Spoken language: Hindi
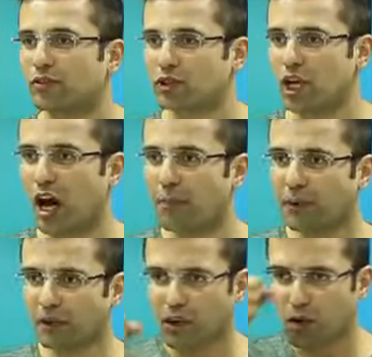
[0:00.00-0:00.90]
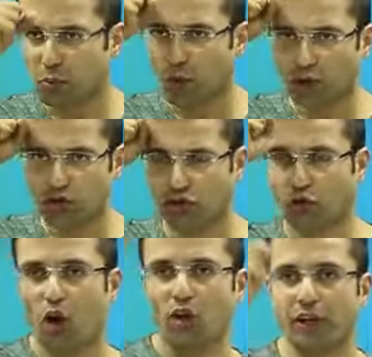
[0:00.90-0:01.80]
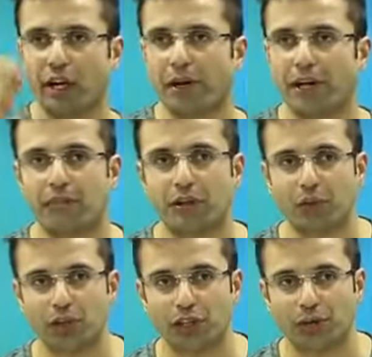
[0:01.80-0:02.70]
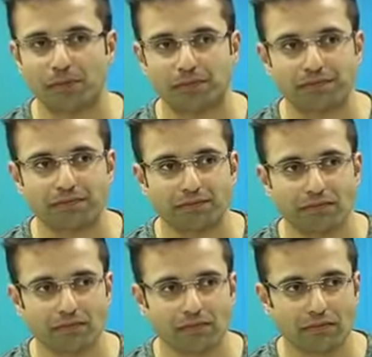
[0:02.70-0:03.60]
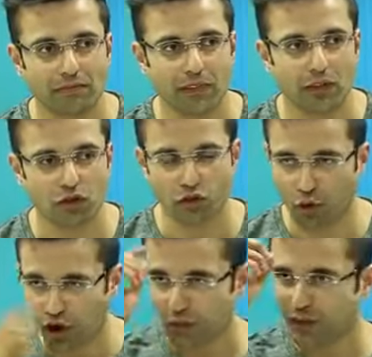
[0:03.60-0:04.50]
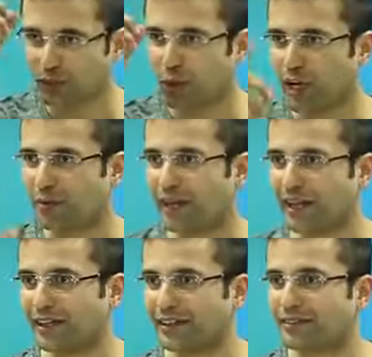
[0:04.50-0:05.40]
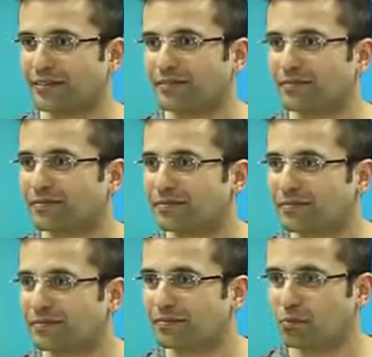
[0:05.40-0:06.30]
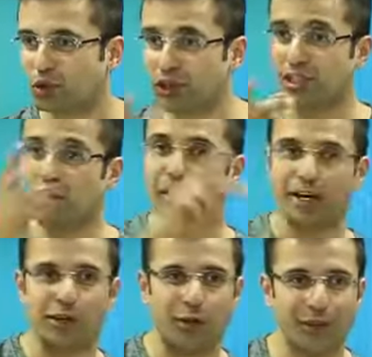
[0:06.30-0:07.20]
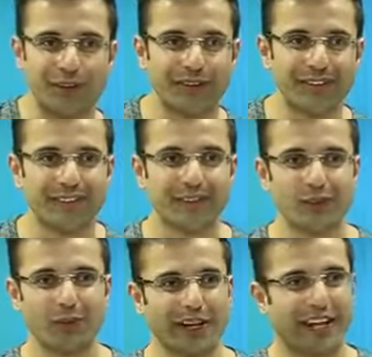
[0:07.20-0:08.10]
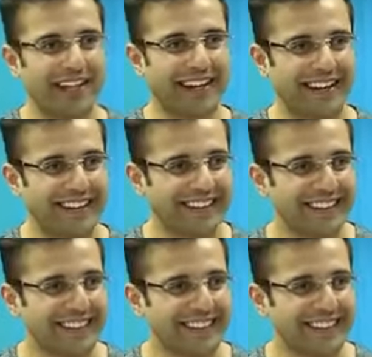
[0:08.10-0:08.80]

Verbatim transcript: तो यहां पर बहुत स्ट्रांग करना पड़ेगा अपनी बुद्धि को स्ट्रांग वर्ड्स बोलने पड़ेंगे बुद्धि से मन को तो मन ढह जाएगा